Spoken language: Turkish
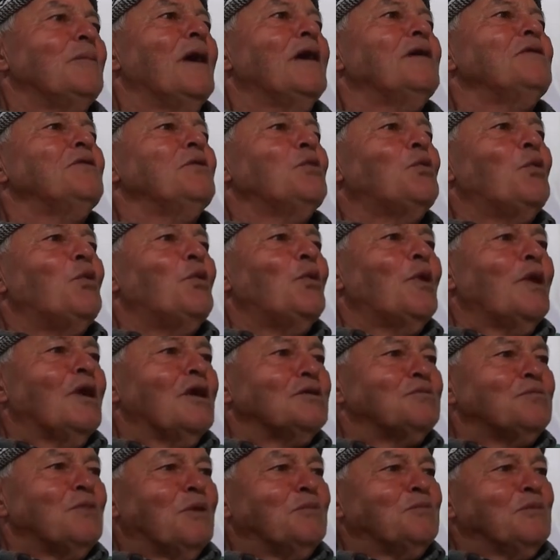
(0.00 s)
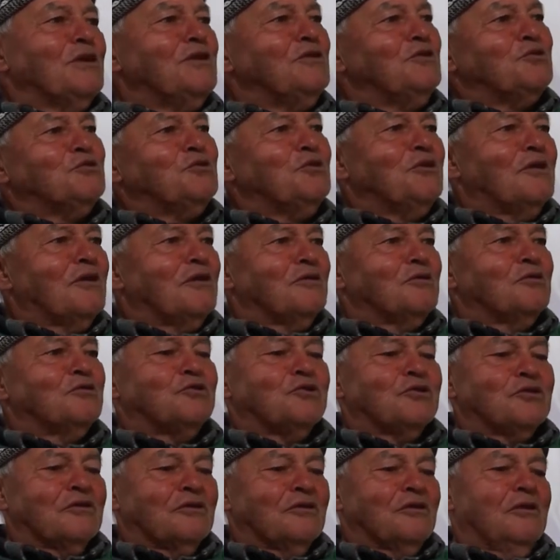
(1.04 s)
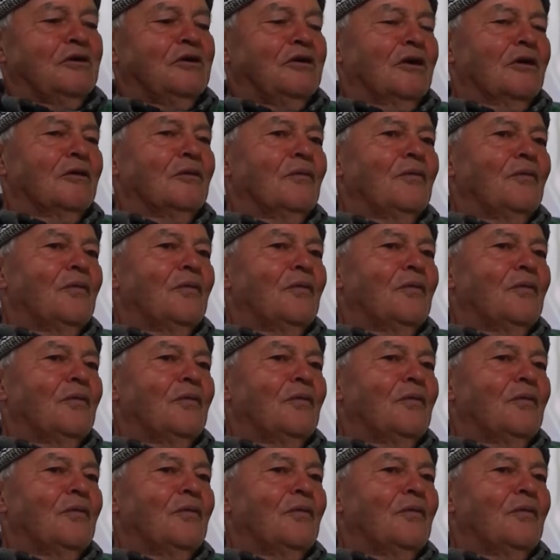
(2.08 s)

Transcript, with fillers: ben kuyu kazmam dedi. Sıyırda çıktı iyi.